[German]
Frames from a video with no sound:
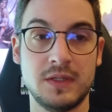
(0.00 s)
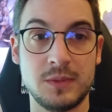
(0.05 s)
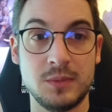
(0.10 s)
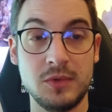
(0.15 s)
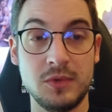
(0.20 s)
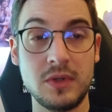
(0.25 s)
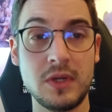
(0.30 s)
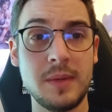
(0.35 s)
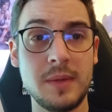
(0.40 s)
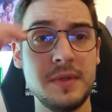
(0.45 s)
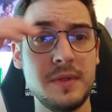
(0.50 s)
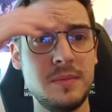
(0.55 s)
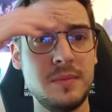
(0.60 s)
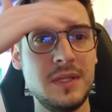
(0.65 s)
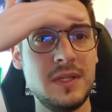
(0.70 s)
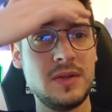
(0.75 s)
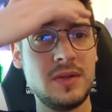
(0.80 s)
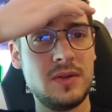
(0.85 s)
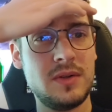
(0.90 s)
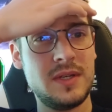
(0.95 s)
Zum Glück habe ich
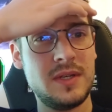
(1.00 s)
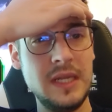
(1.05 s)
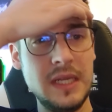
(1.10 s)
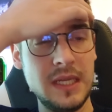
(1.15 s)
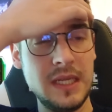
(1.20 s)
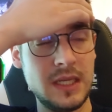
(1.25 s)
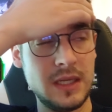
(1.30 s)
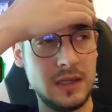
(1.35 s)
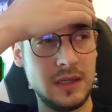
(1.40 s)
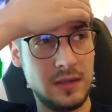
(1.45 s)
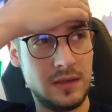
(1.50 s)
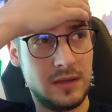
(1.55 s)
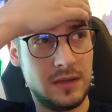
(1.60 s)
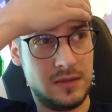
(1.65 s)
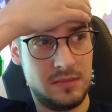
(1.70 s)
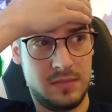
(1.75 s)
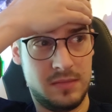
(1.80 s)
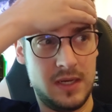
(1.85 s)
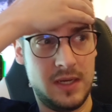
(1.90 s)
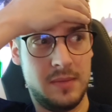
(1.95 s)
mich noch nicht
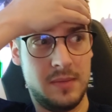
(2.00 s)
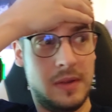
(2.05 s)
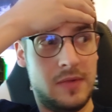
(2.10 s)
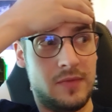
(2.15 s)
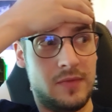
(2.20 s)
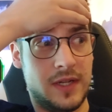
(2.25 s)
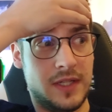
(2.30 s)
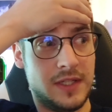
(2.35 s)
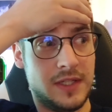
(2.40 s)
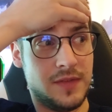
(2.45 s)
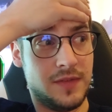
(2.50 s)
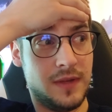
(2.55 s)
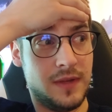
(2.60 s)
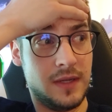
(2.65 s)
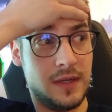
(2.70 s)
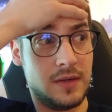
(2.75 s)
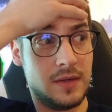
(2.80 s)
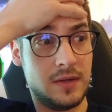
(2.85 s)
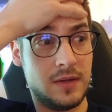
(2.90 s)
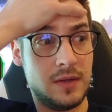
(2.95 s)
äh, in meiner
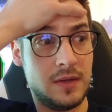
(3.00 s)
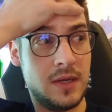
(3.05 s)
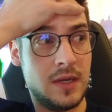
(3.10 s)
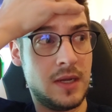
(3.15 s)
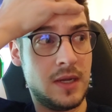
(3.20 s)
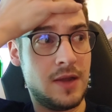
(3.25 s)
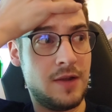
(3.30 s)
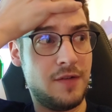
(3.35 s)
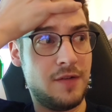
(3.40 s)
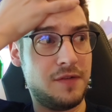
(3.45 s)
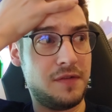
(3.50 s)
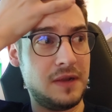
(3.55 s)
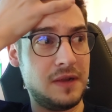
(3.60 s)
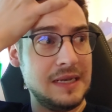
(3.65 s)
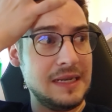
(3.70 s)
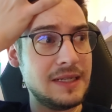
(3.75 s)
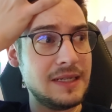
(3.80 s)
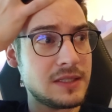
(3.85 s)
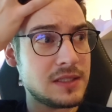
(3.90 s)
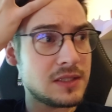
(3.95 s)
Privatsphäre
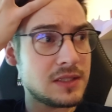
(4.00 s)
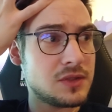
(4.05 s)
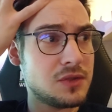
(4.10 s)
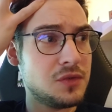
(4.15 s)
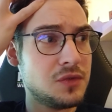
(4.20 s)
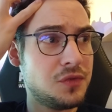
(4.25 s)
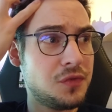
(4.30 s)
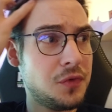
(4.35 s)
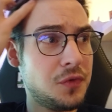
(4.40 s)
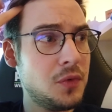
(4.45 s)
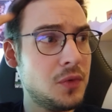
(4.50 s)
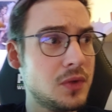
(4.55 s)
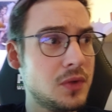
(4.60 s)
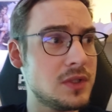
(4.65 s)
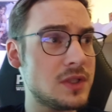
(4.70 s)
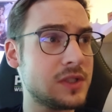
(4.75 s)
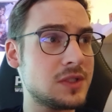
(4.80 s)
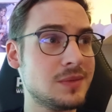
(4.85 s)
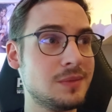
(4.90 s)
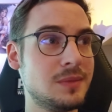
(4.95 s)
verletzt
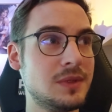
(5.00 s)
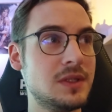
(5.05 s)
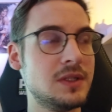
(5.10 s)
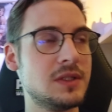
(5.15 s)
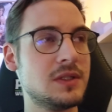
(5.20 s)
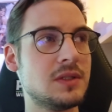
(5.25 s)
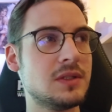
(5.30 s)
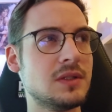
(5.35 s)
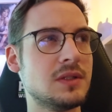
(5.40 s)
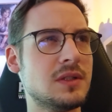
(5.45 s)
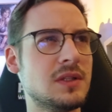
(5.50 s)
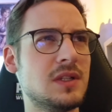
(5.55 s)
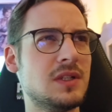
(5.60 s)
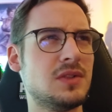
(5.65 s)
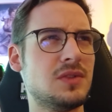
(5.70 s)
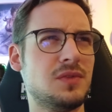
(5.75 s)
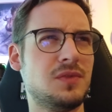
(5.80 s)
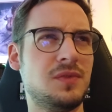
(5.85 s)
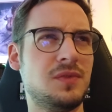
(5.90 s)
gefühlt, zumindest nicht